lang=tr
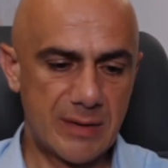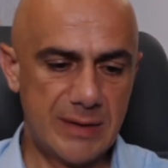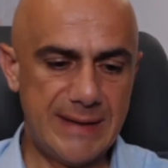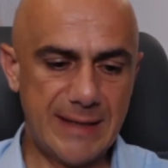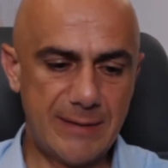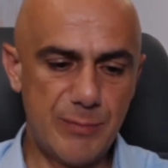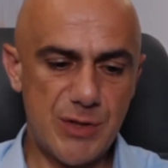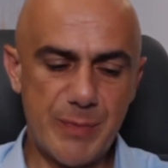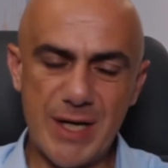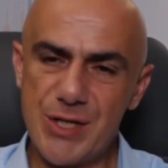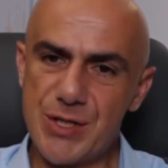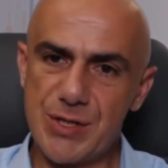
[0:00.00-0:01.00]

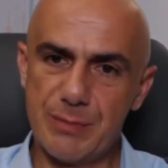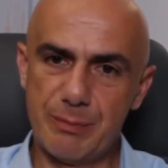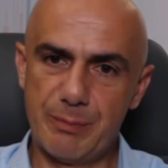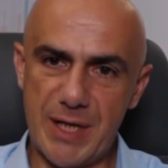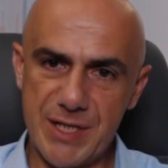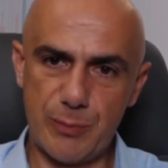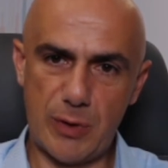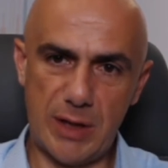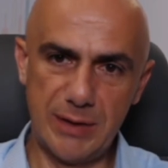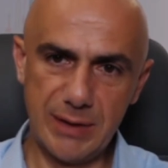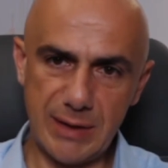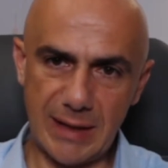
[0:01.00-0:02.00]
75 bas
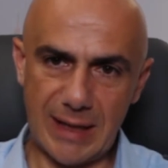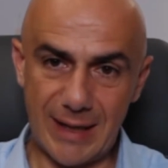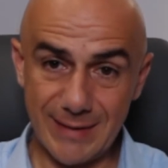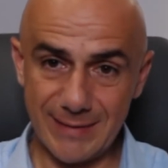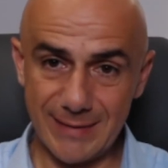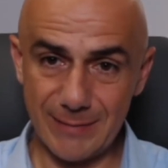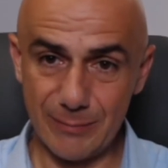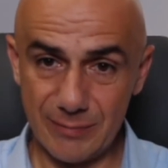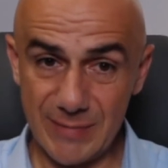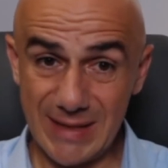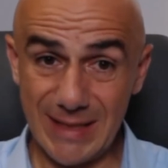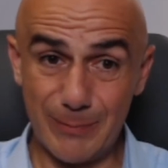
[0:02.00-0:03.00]
puanlık artırım
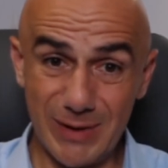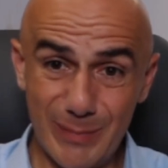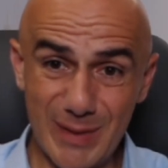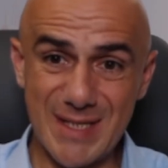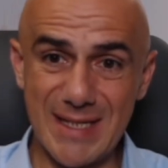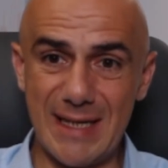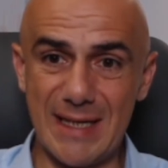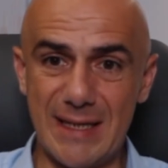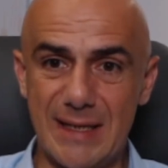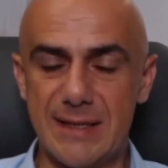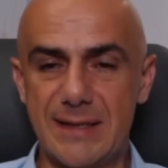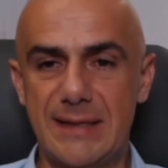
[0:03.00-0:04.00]
yapılması
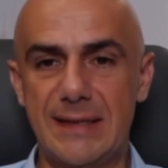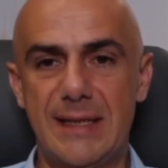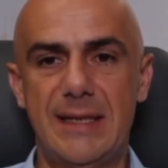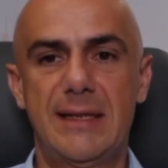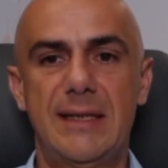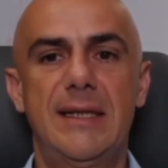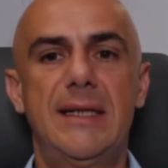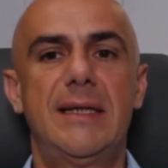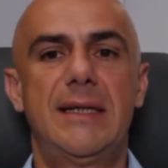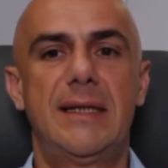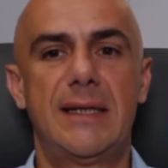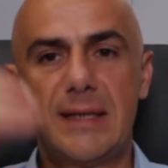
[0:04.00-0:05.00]
gerekir diye
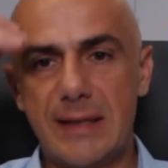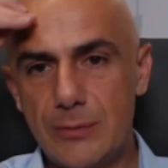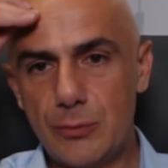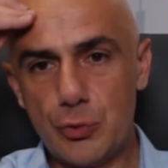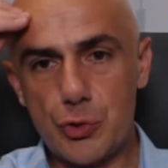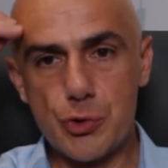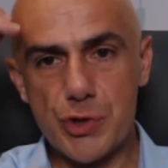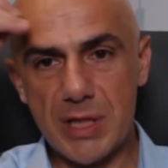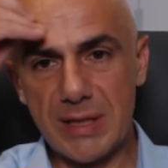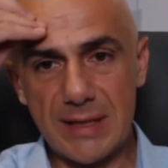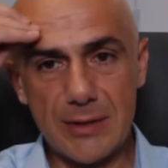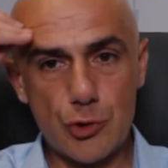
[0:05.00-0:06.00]
e,
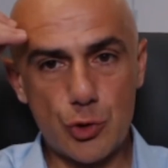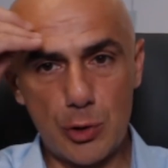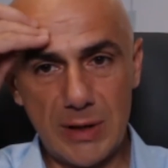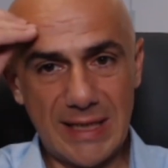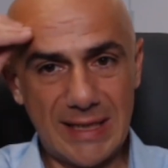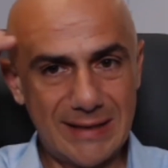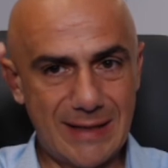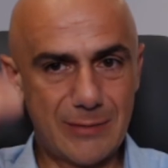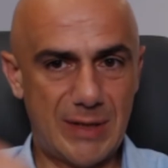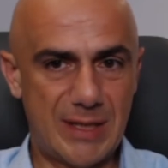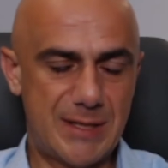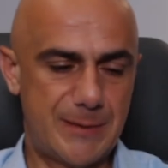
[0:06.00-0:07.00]
düşüncelerini söyleyenler
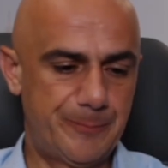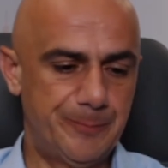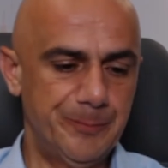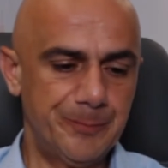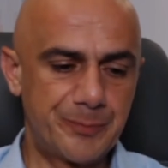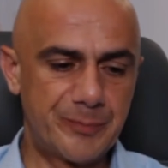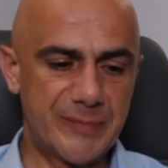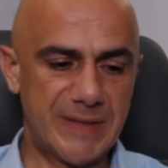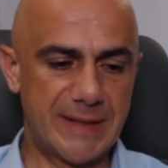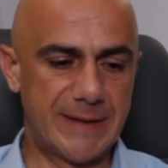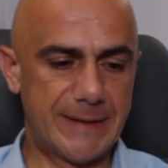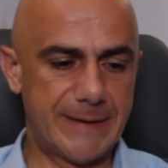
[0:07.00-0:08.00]
var. E,